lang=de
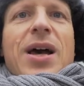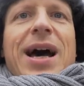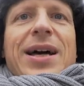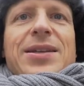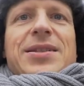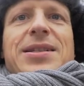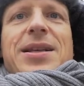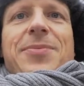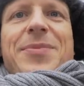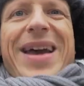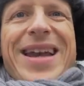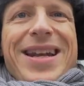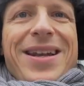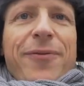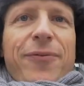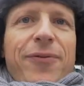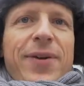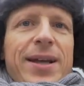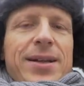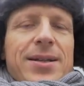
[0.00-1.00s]
Also im
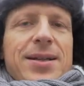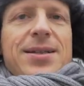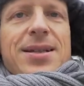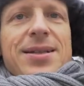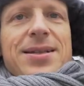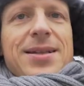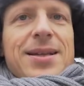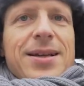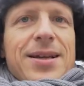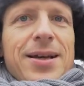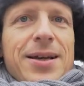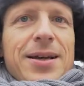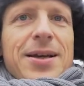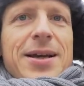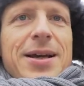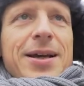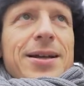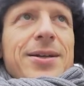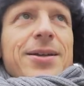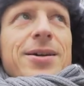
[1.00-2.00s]
Endeffekt ist es eine,
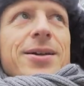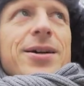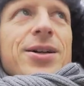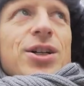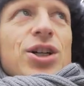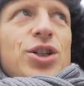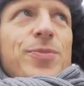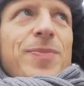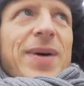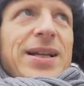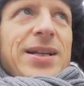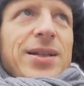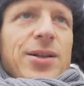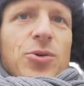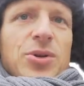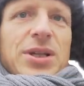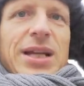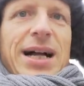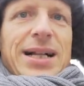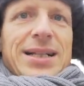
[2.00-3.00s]
eine
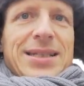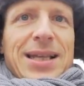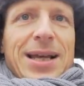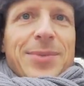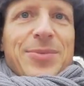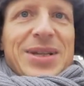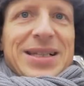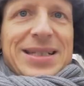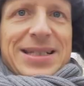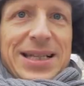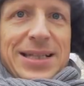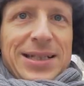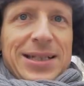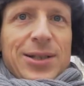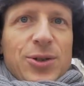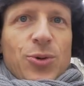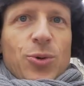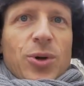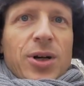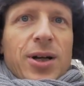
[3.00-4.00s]
spannende, unterhaltsame
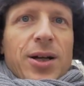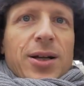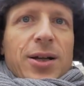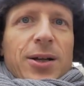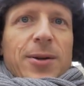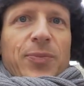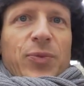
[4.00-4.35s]
City-Tour